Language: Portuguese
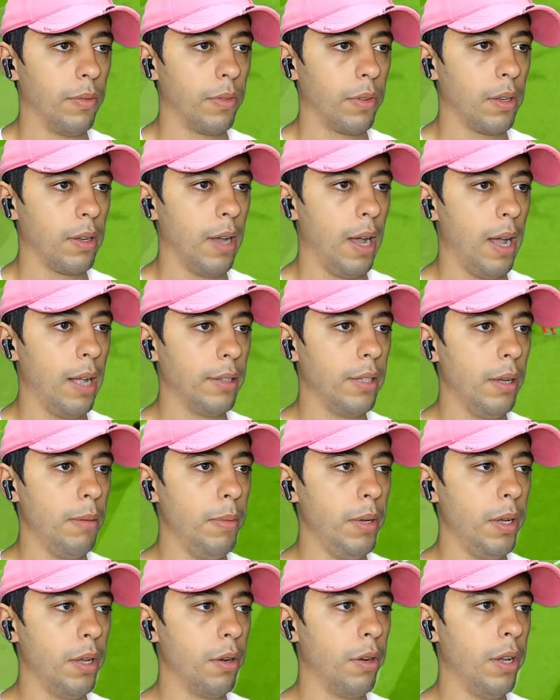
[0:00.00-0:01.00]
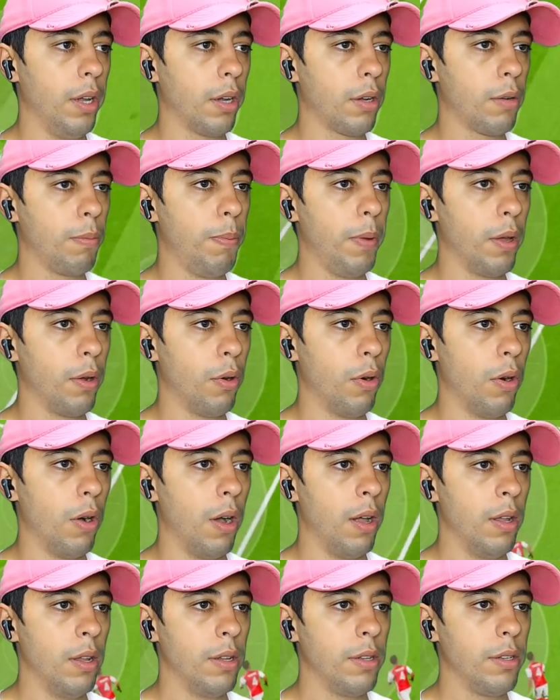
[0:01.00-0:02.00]
Casemiro
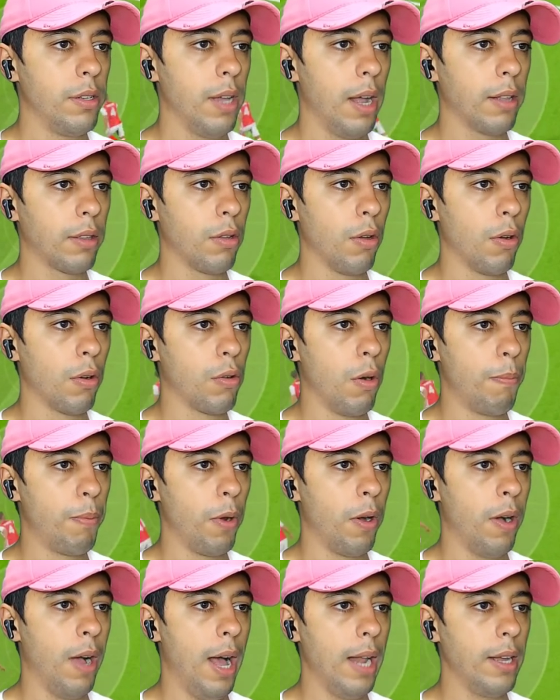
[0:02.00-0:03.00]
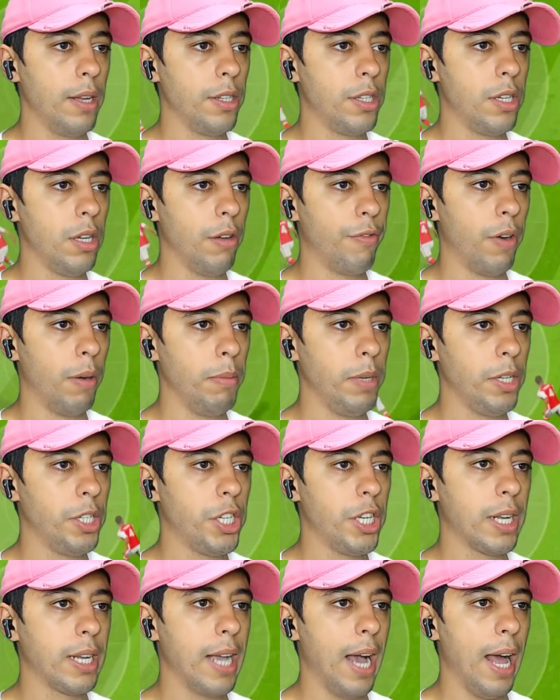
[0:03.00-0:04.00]
recuperou, já tocou pro Ralandinho, vamos
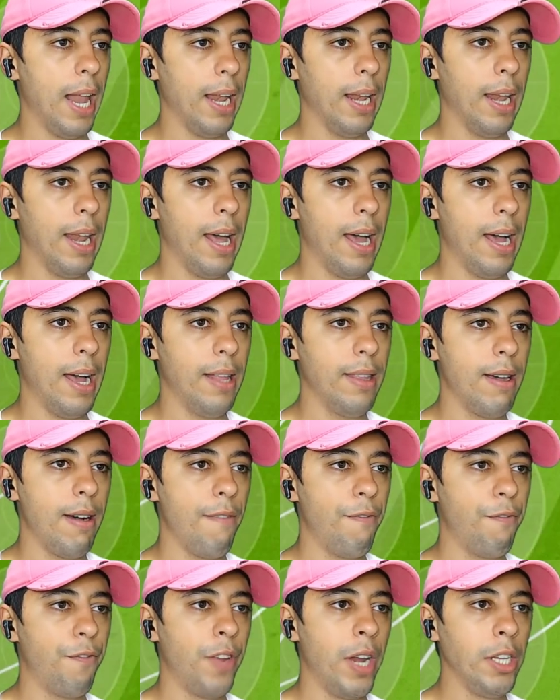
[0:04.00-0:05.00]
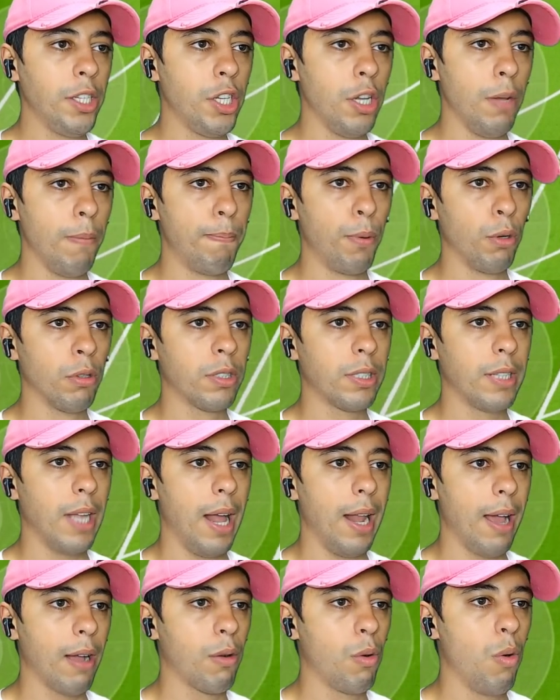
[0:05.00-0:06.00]
esticar lá na frente pro
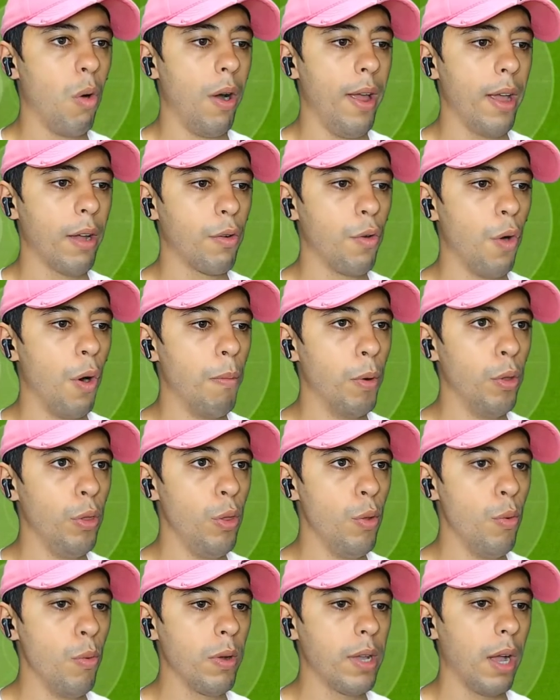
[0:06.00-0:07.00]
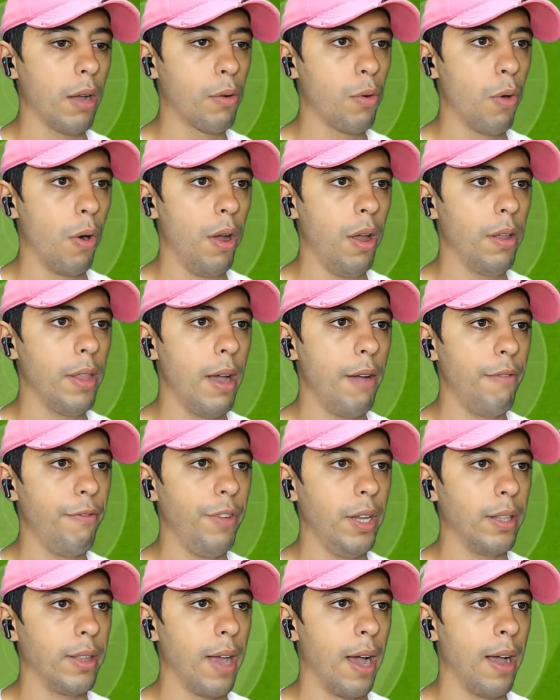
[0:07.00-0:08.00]
Salah correr como nunca correu na
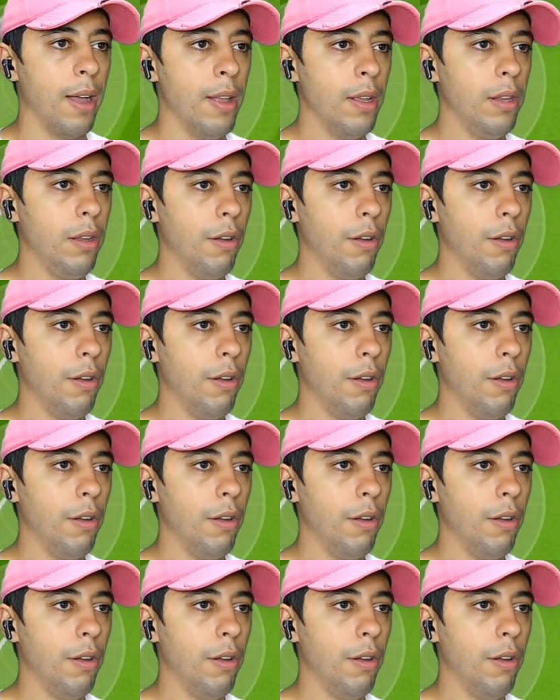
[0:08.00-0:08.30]
vida.